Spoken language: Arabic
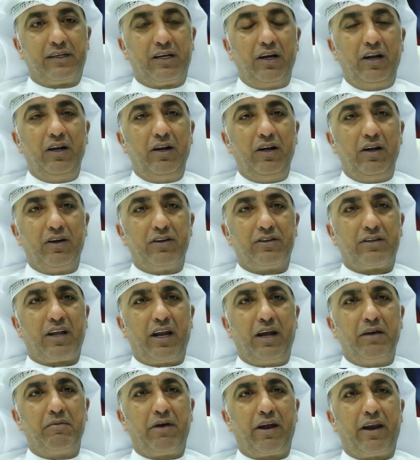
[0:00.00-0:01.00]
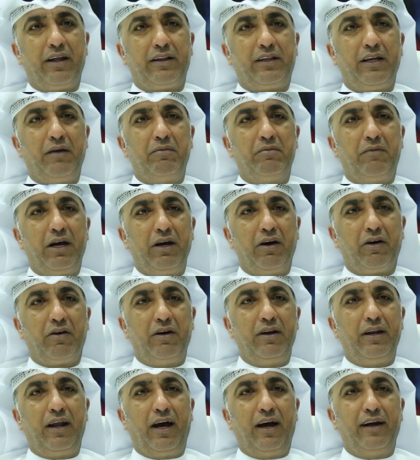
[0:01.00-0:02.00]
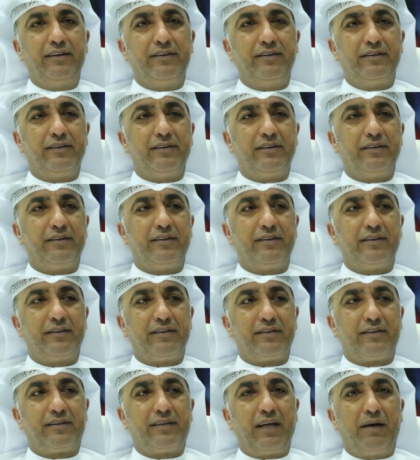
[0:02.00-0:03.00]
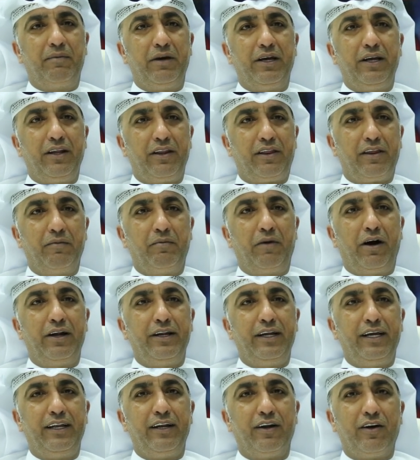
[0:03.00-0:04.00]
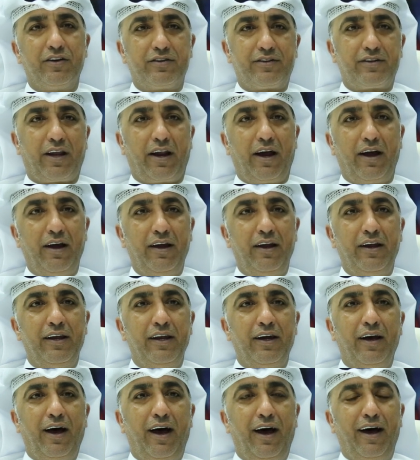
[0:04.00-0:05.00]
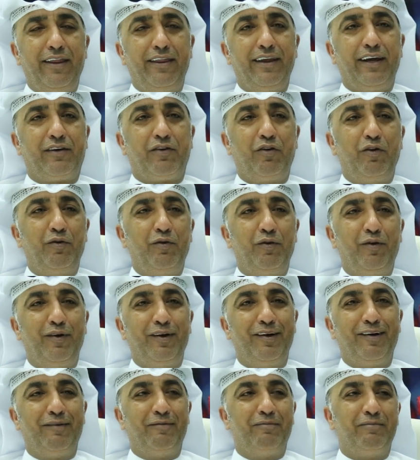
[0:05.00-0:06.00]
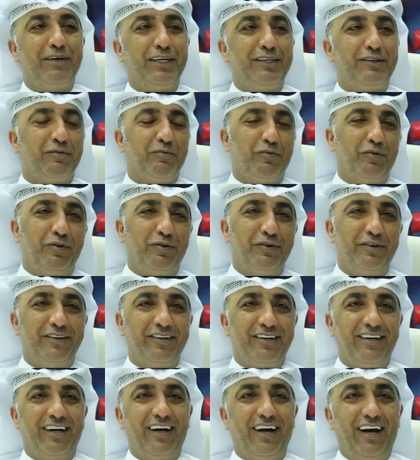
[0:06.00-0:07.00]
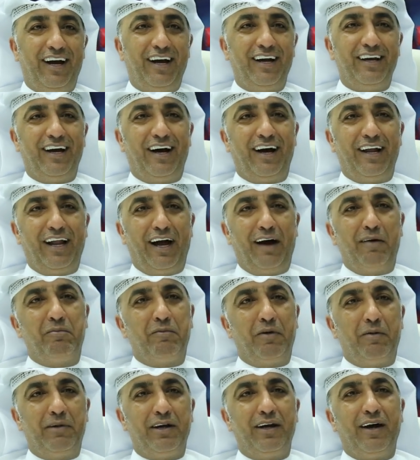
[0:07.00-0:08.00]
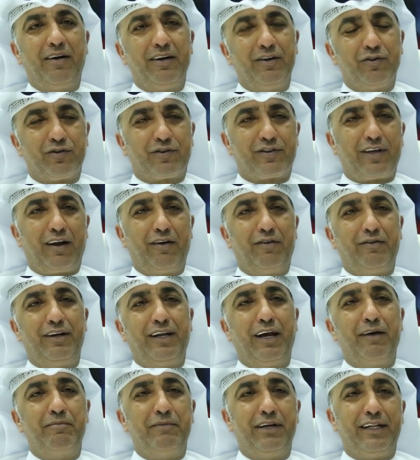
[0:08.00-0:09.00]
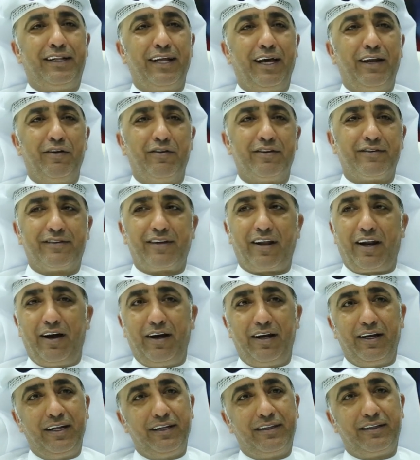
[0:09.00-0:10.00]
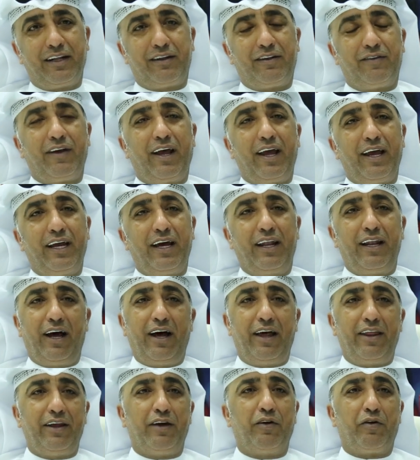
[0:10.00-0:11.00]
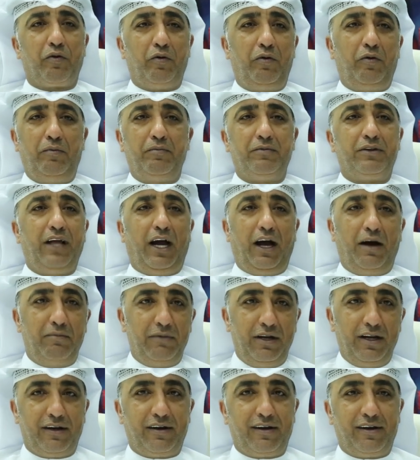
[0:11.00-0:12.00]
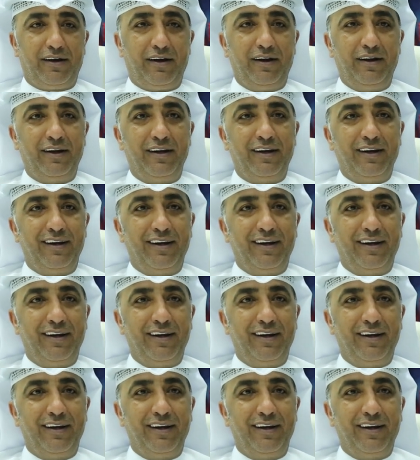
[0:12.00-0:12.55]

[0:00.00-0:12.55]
كل اسره اماراتيه ما يقل عن 70 80 اسره هذه كلهم بيجيبون عيال عمهم يا يوصلون ل 200 اسره انت تخيل هذه روحهم دعم لك صح